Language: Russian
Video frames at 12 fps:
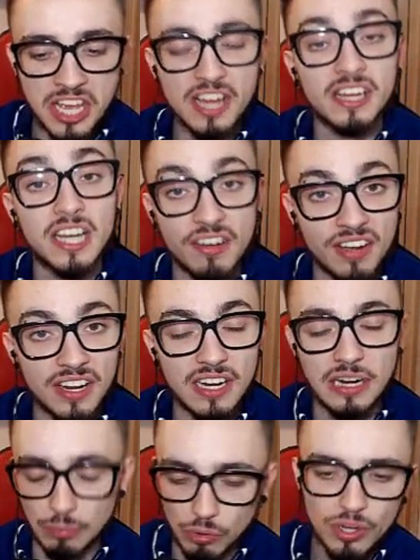мне
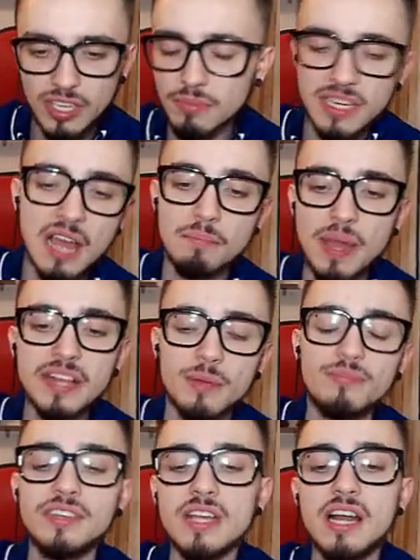говорили, многие меня
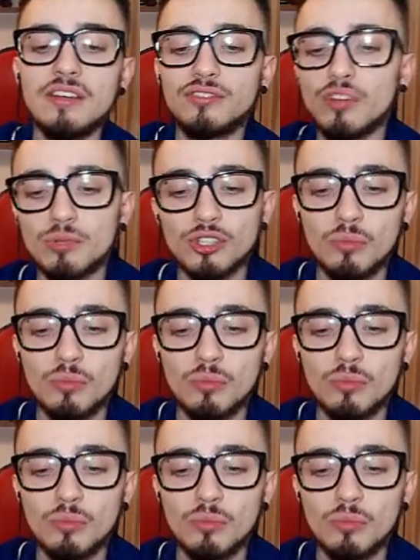опять обвиняли в